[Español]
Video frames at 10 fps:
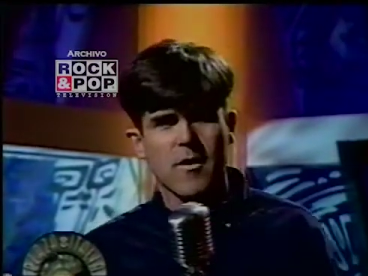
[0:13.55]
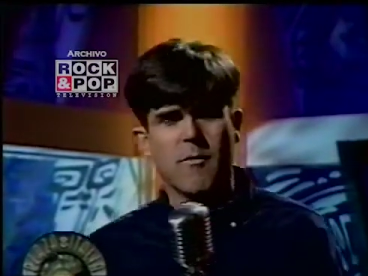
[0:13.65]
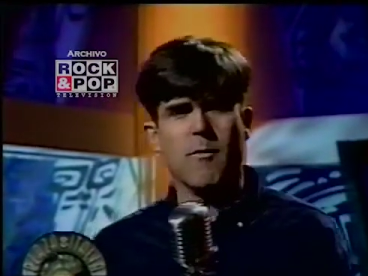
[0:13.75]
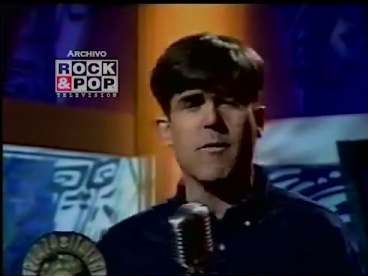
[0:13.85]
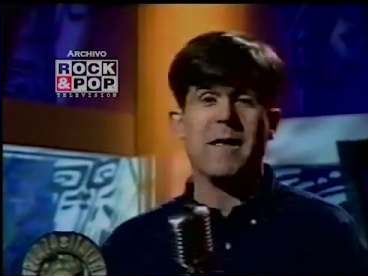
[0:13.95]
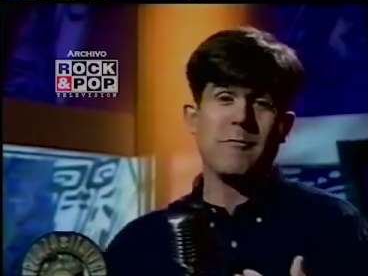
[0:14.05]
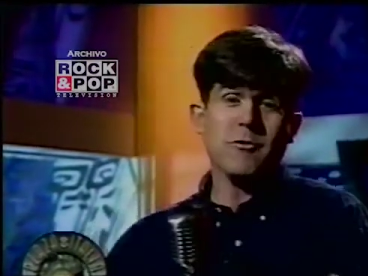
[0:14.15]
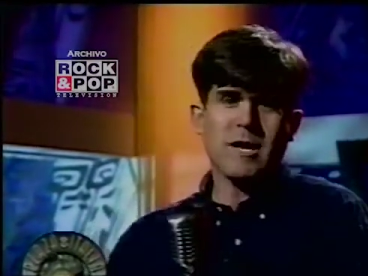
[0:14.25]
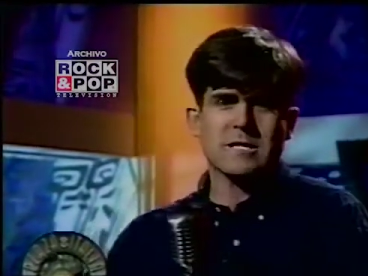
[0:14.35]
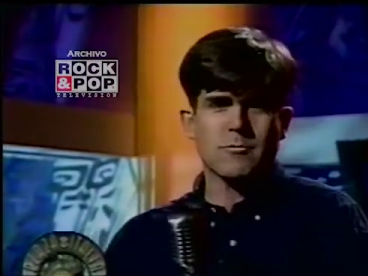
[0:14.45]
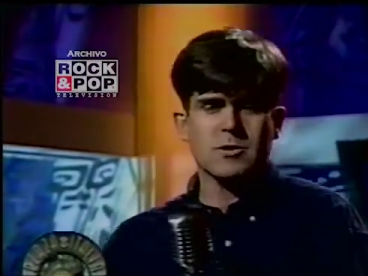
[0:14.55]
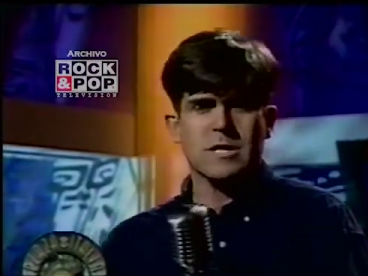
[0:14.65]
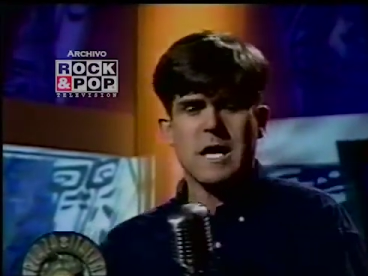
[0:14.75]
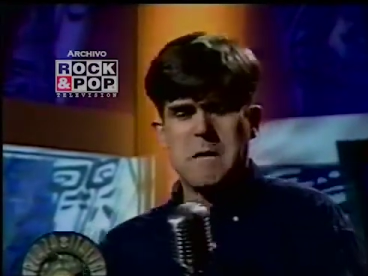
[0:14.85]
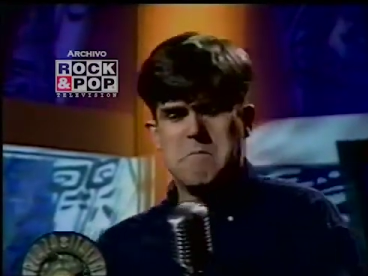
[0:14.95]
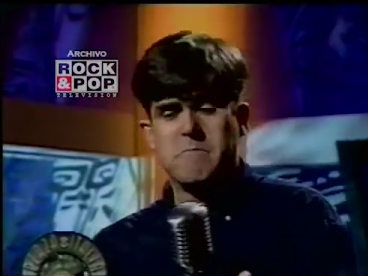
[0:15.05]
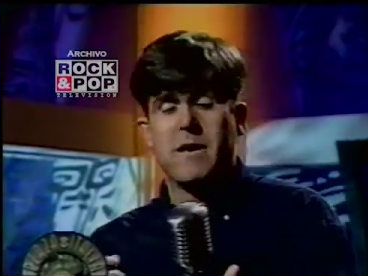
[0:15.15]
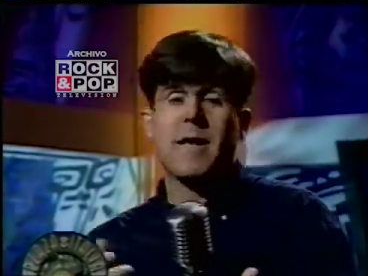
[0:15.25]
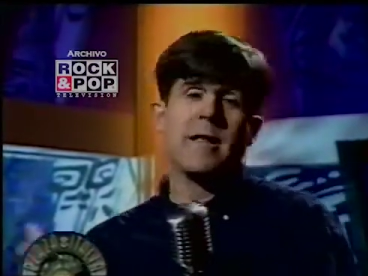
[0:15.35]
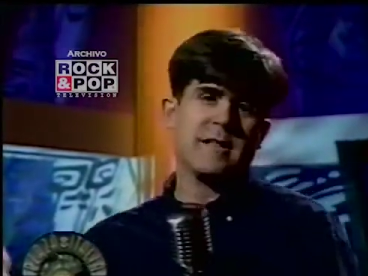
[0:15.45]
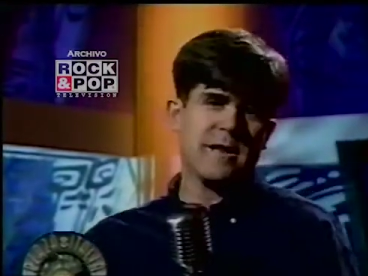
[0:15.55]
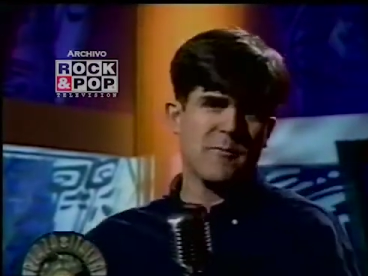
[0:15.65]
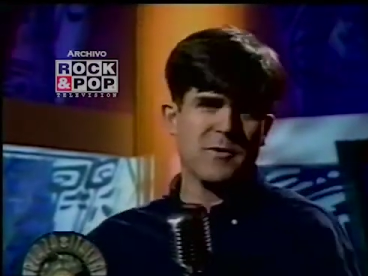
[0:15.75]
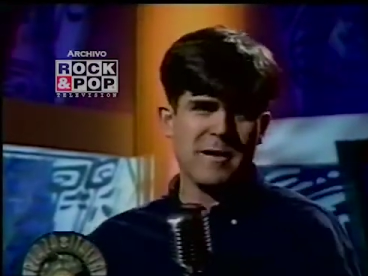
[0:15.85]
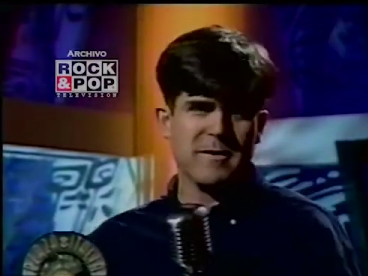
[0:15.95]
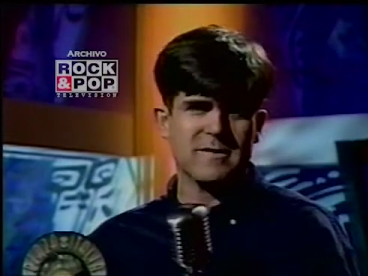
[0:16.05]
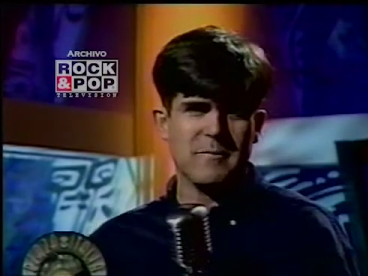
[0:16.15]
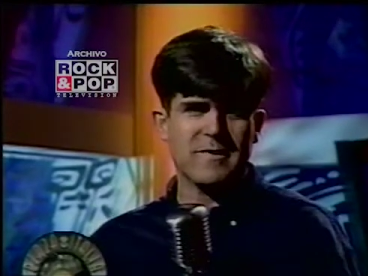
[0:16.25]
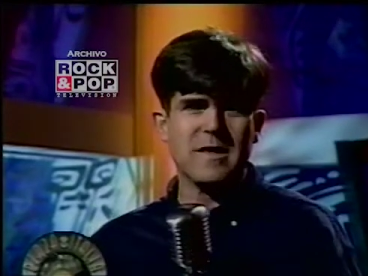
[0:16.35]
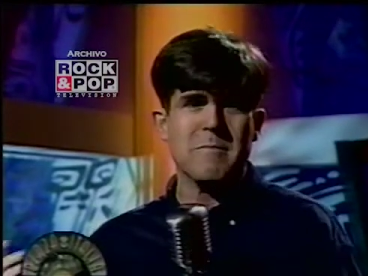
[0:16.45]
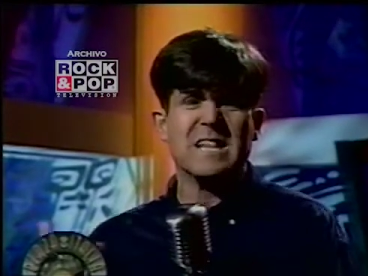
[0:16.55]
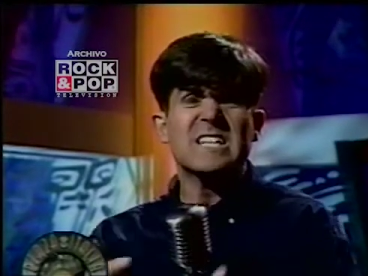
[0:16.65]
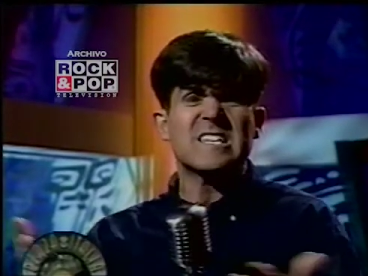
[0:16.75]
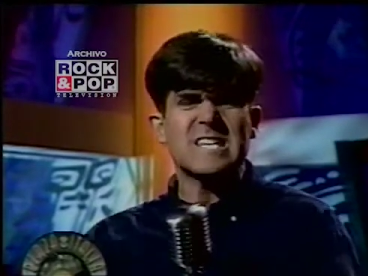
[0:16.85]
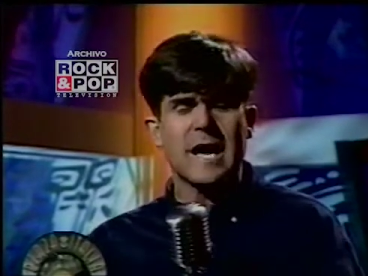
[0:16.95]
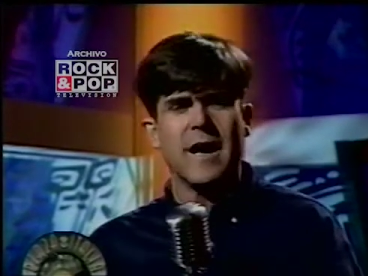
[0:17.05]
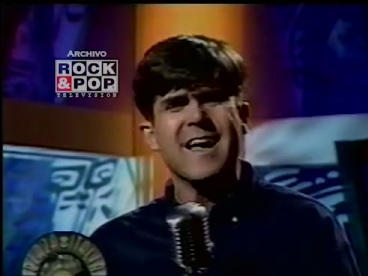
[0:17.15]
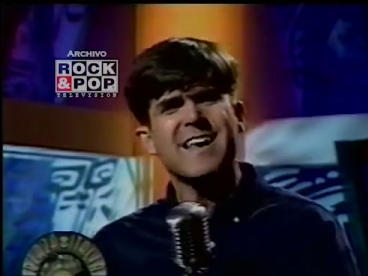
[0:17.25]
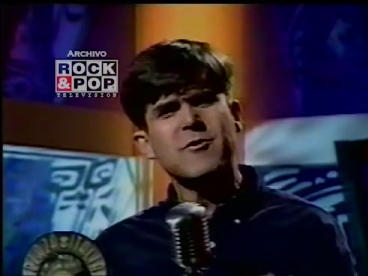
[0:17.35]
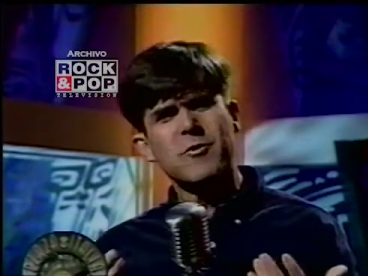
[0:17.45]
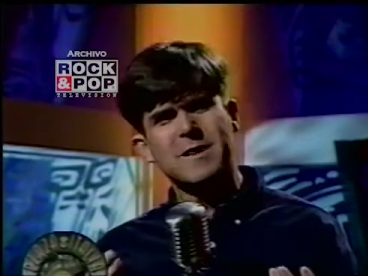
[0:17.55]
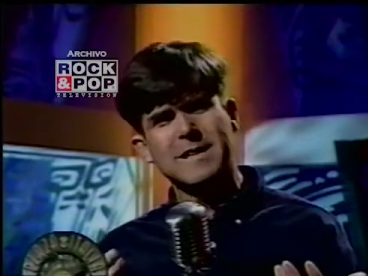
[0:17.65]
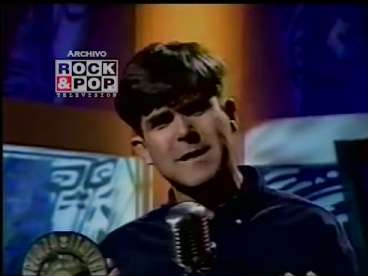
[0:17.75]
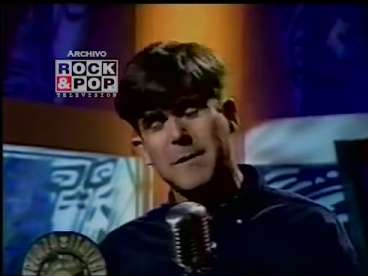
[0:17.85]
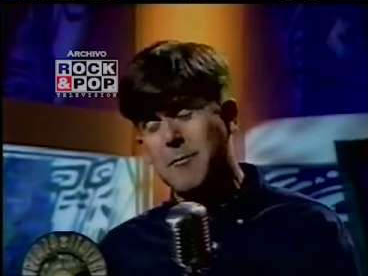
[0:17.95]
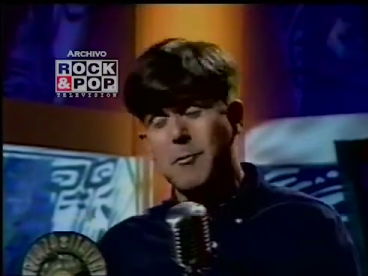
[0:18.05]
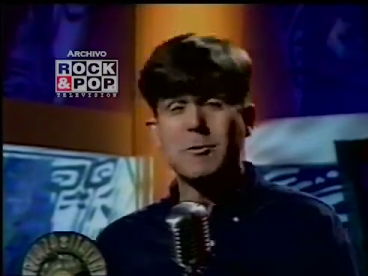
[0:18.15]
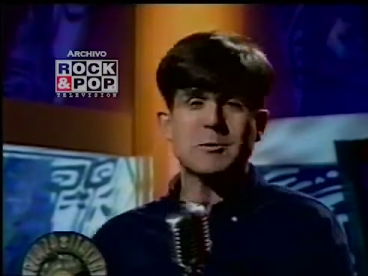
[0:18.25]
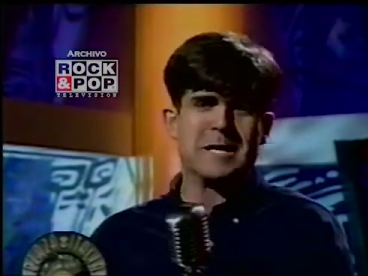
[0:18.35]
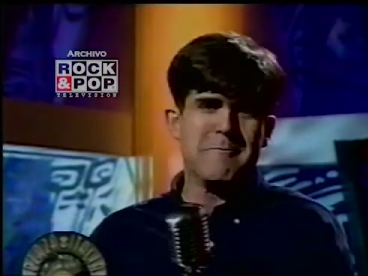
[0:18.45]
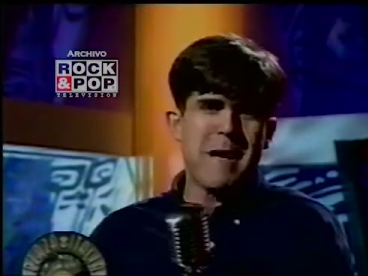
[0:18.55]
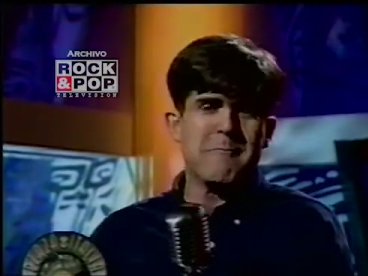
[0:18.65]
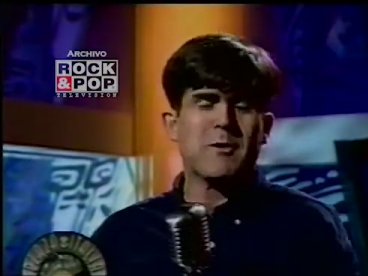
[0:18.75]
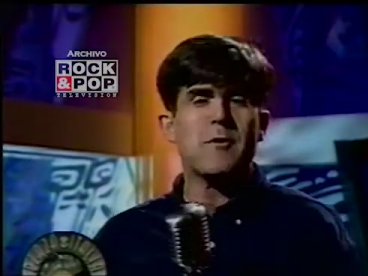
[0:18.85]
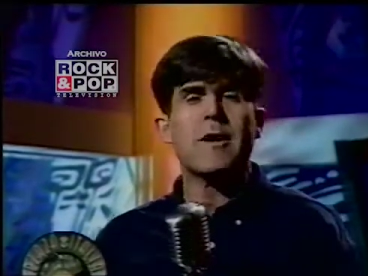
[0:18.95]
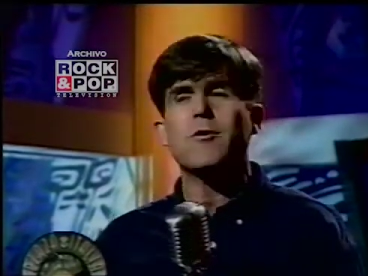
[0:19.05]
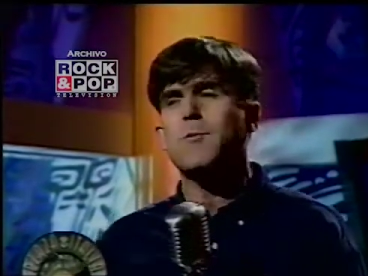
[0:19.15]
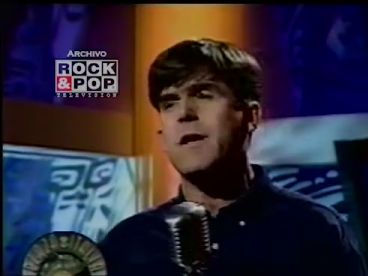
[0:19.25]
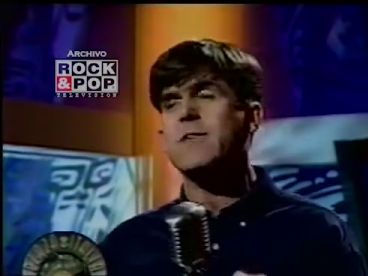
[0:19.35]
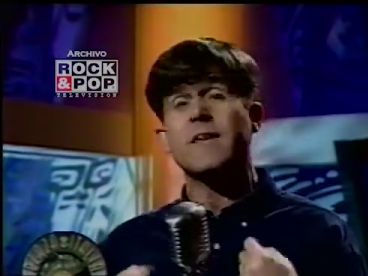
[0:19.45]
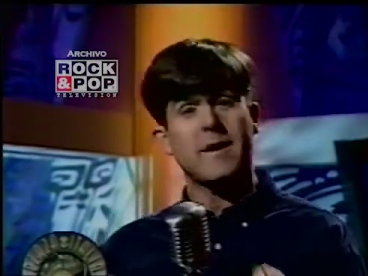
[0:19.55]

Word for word: o incluso la traducción, eh, tenemos un programa que se llama así, maldita sea, y eso es, eh, encuentro que está mal, porque no es como, es